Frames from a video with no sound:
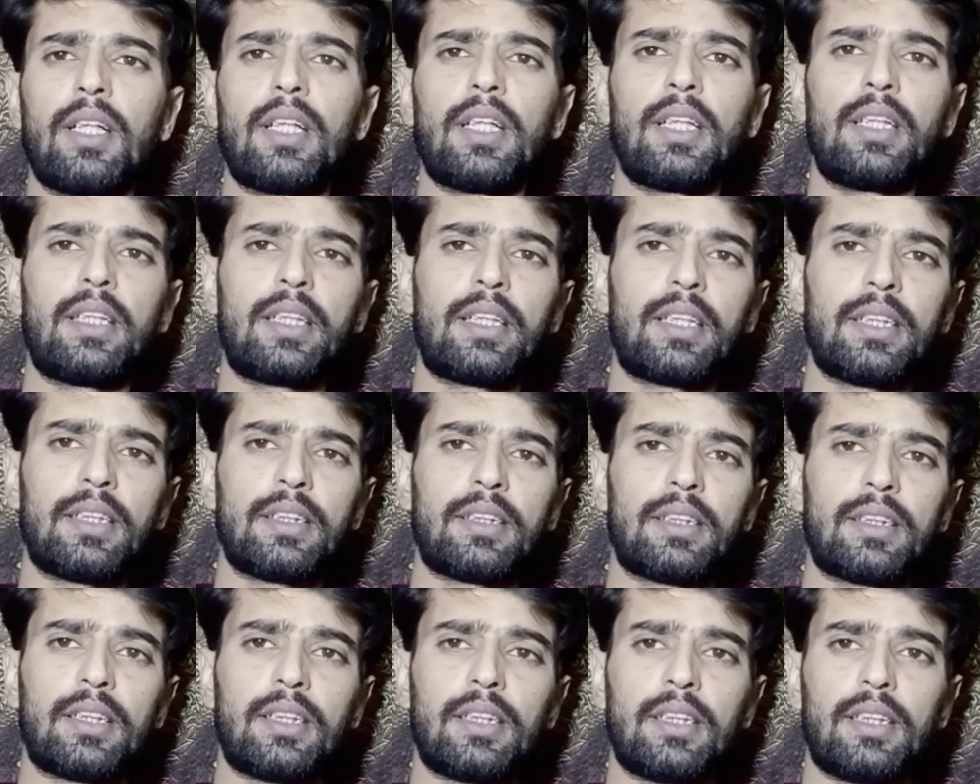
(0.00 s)

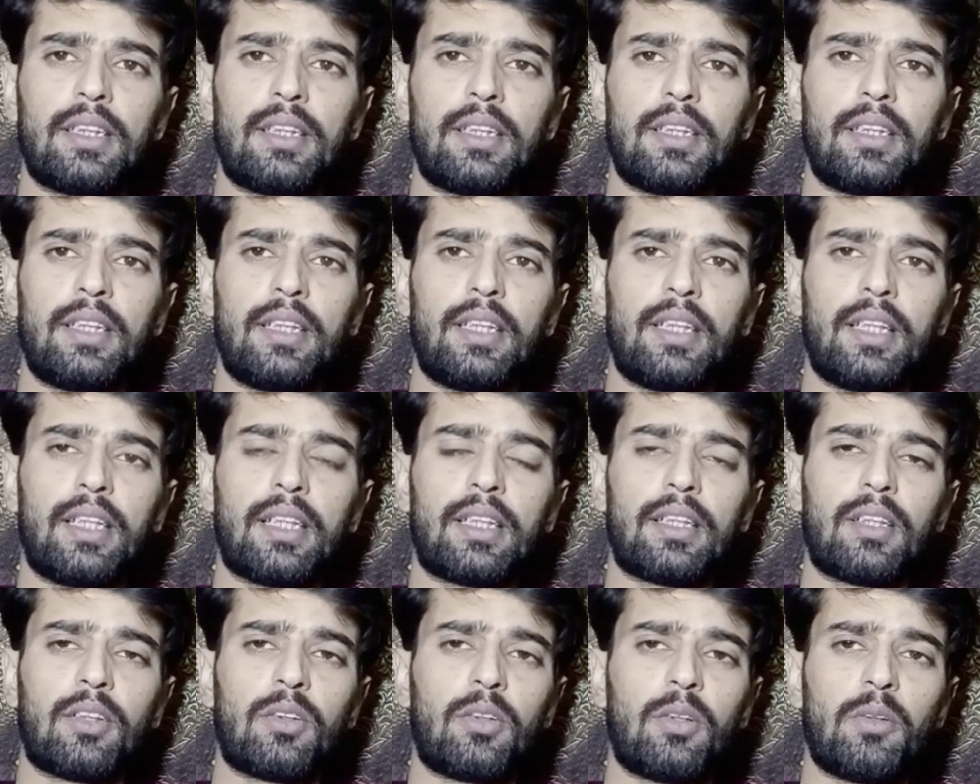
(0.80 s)
कल्टस
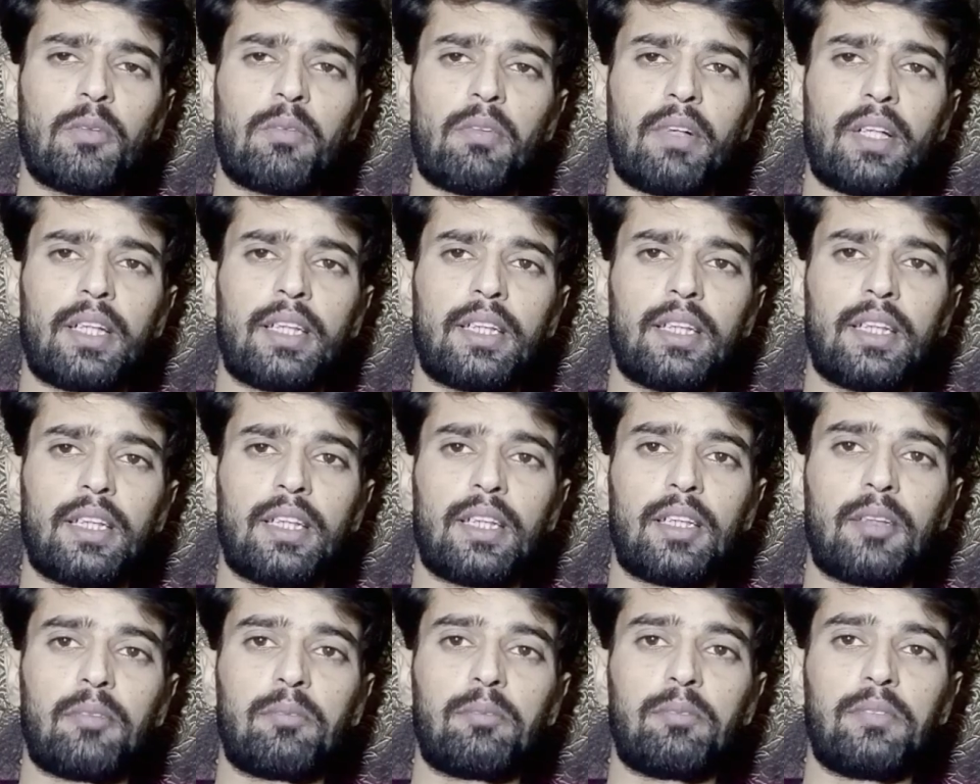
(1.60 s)
लेने का कोई
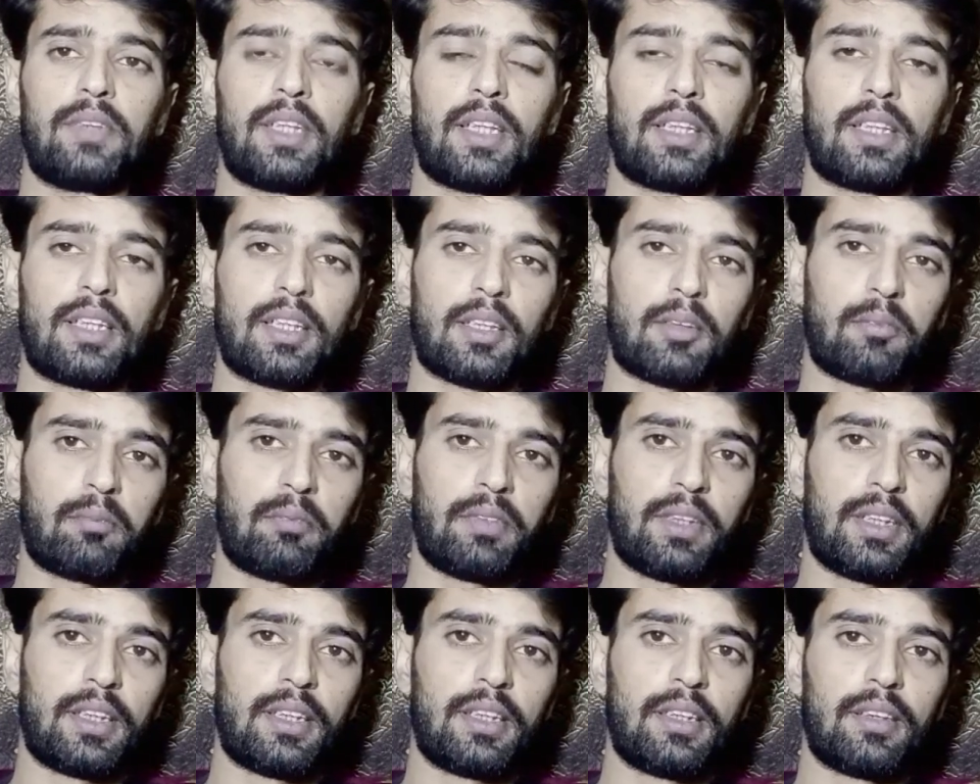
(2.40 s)
फ़ायदा जहाँ तक
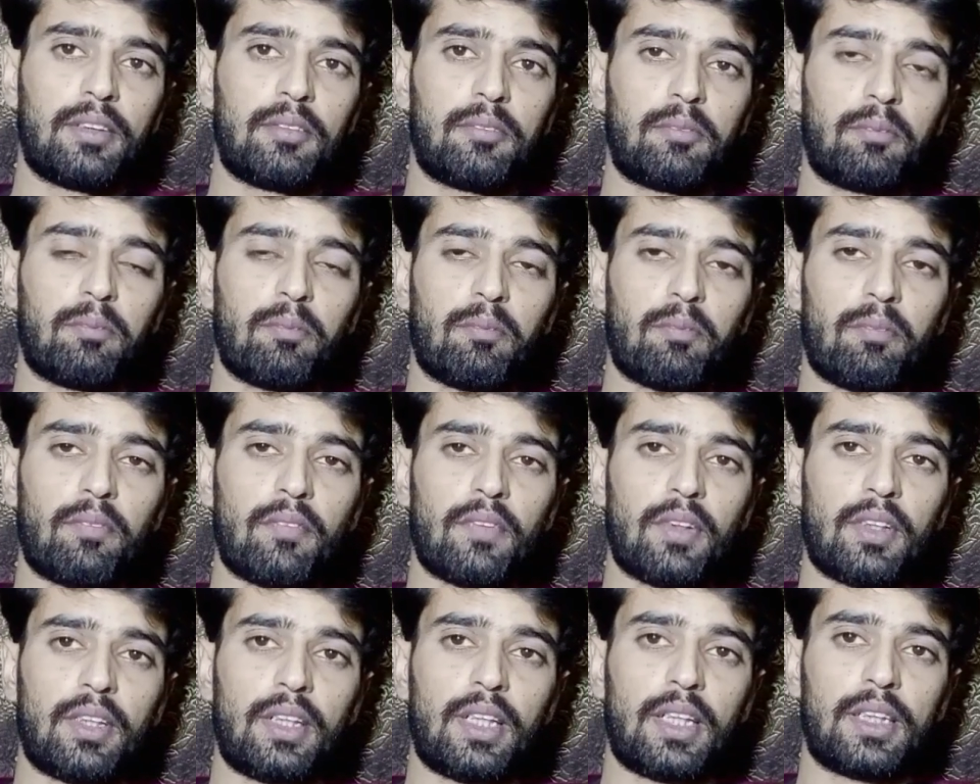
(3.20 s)
मेरे
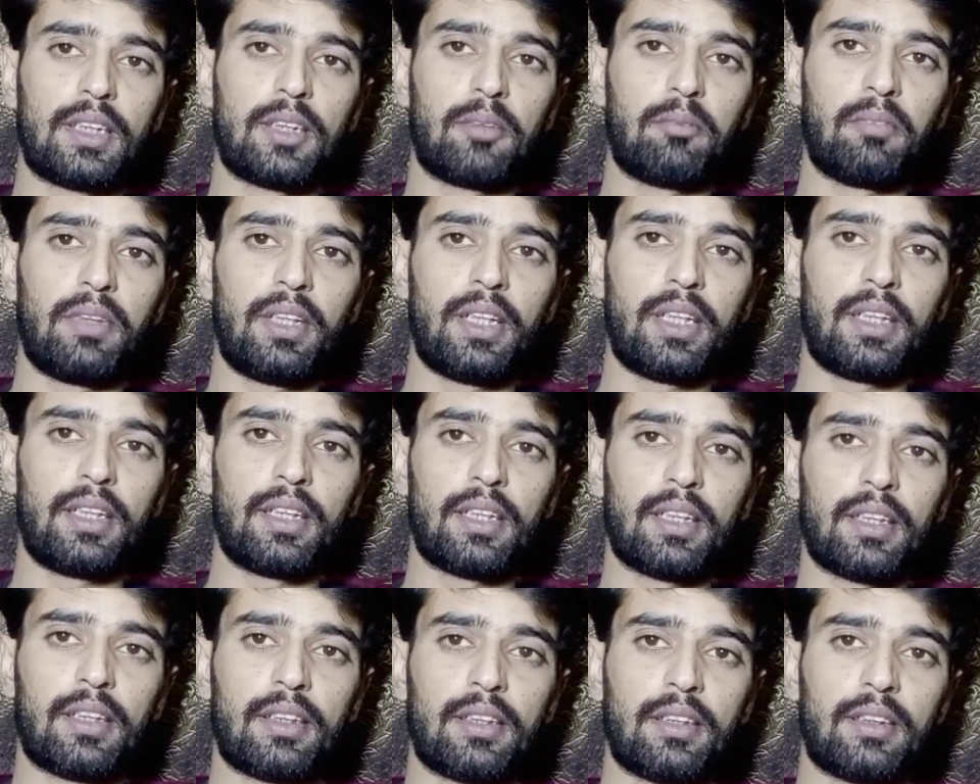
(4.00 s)
अंदाजे में है
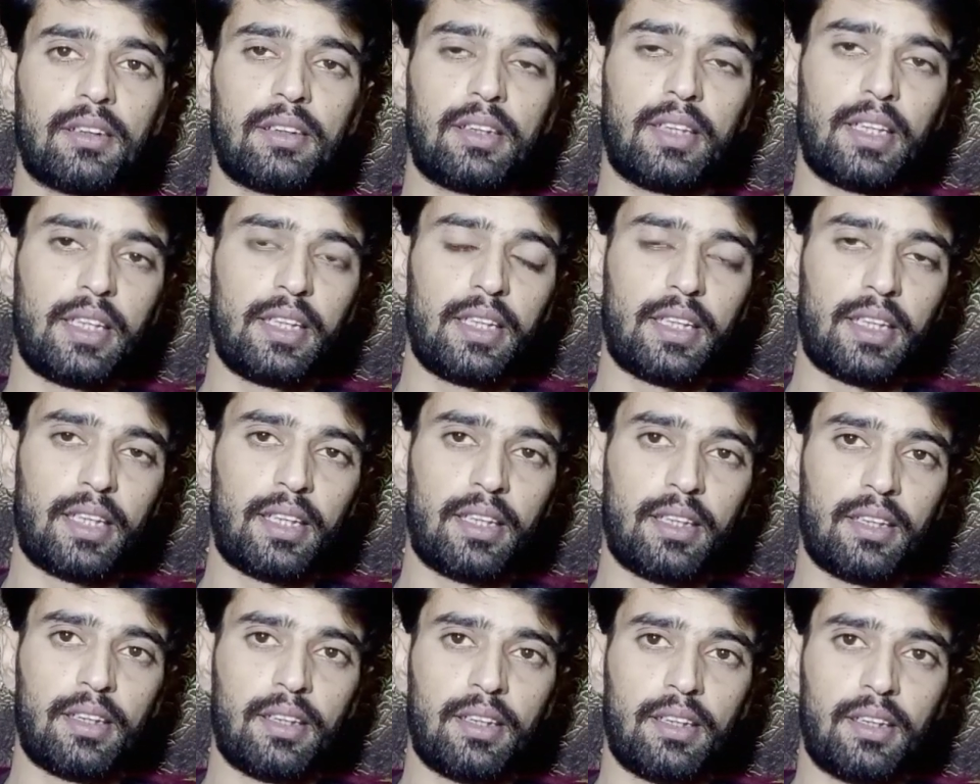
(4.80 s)
ना नहीं
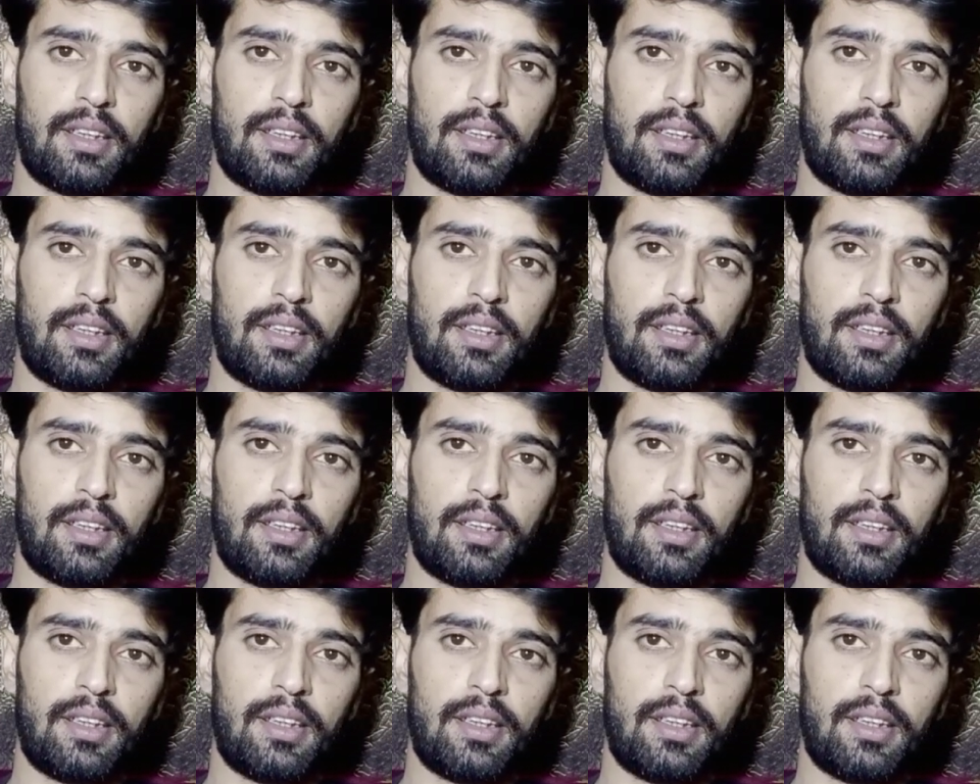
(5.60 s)
है